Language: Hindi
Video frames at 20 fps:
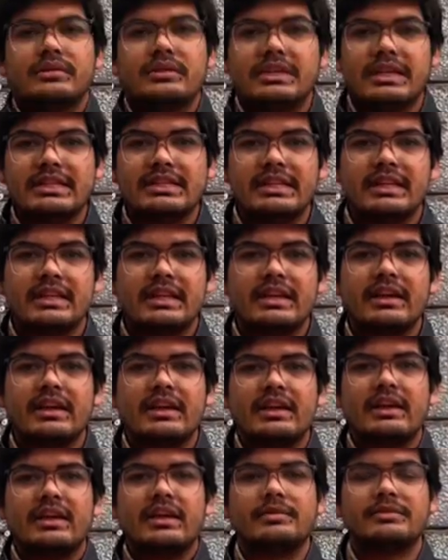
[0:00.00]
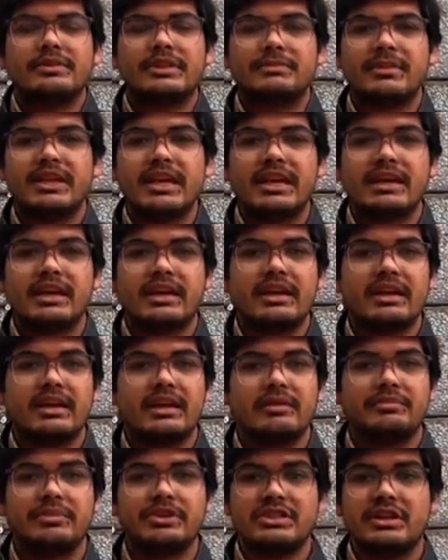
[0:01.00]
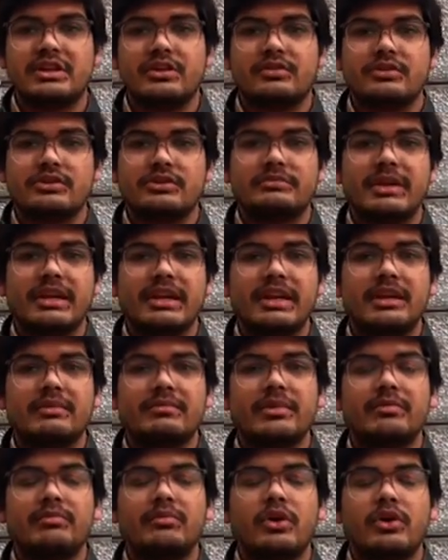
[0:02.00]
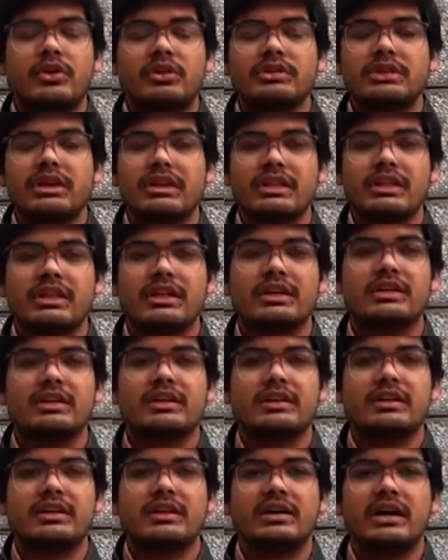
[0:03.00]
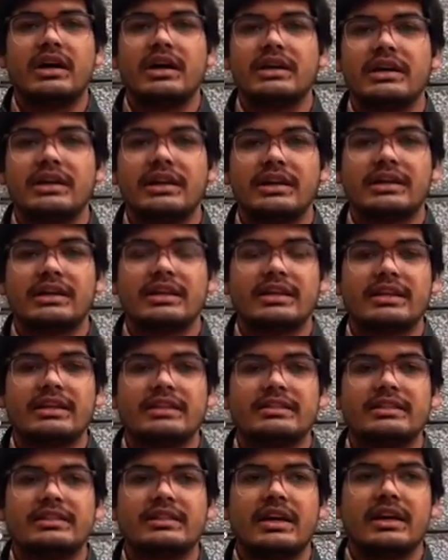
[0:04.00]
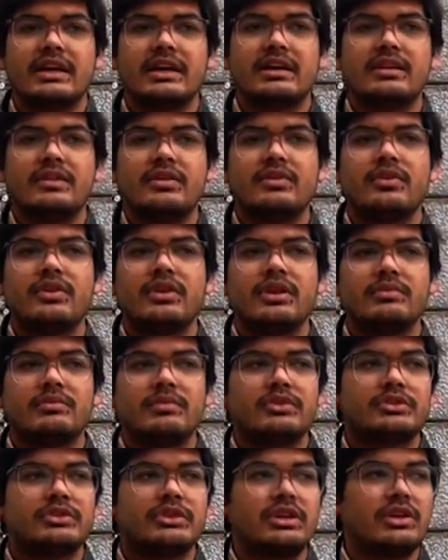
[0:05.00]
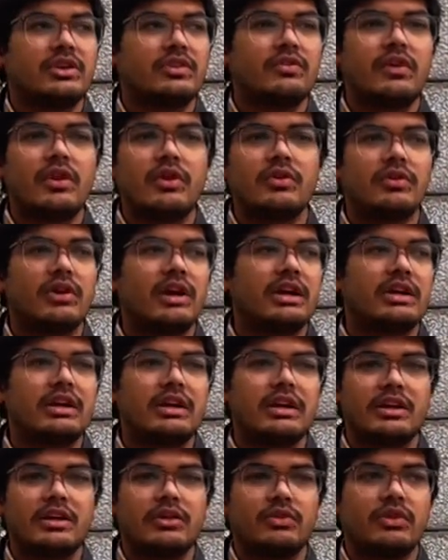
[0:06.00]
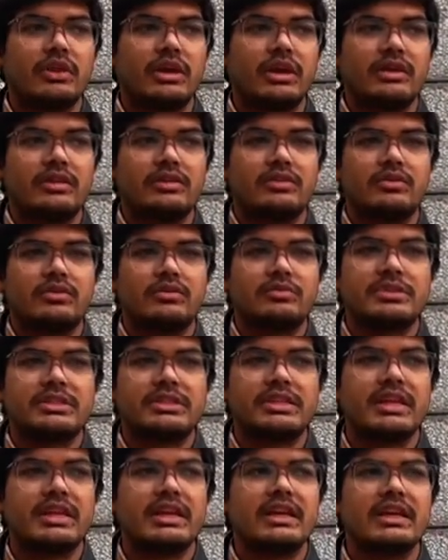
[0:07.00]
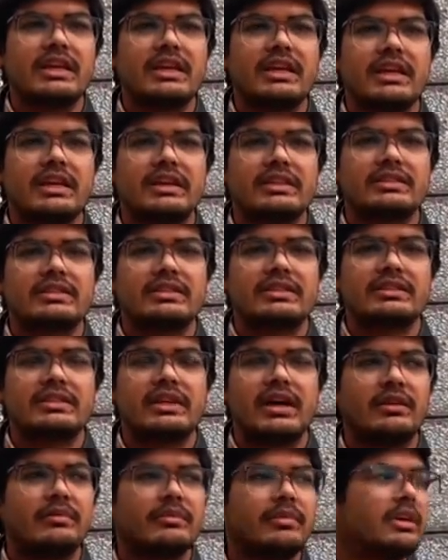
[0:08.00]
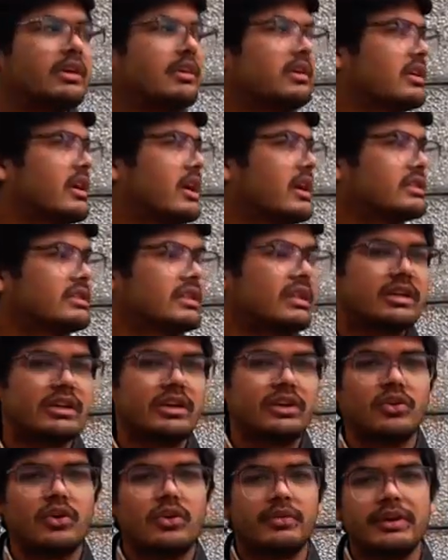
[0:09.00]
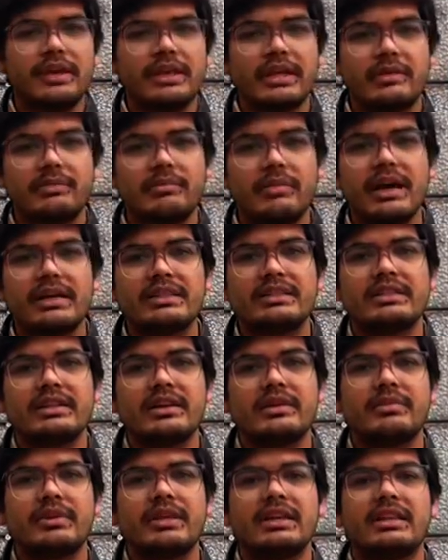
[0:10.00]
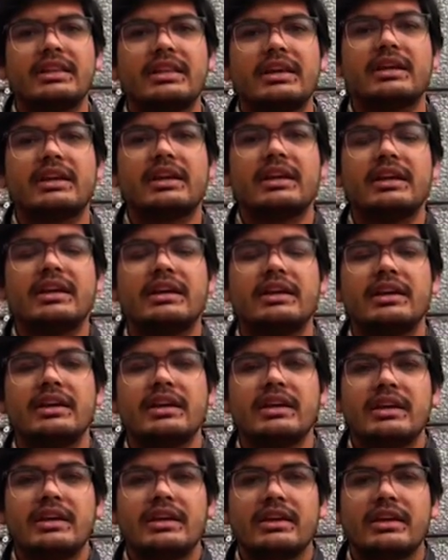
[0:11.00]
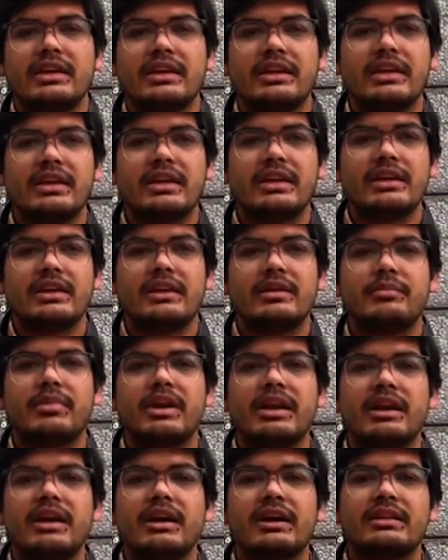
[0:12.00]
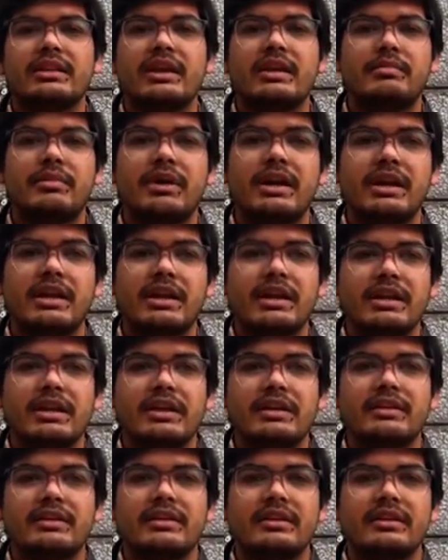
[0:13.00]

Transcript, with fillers: जैसे कि हम सब देख रहे हैं कि पिछले कुछ महीने में बहुत ज़्यादा हार्ट अटैक के केसेस आ रहे हैं और ये मोस्टली युवाओं को हार्ट अटैक हो रहा है तो पिछले एक साल में खास करके कोविड के बाद से हमने ये देखा है कि ये नंबर लगातार बढ़ रहे हैं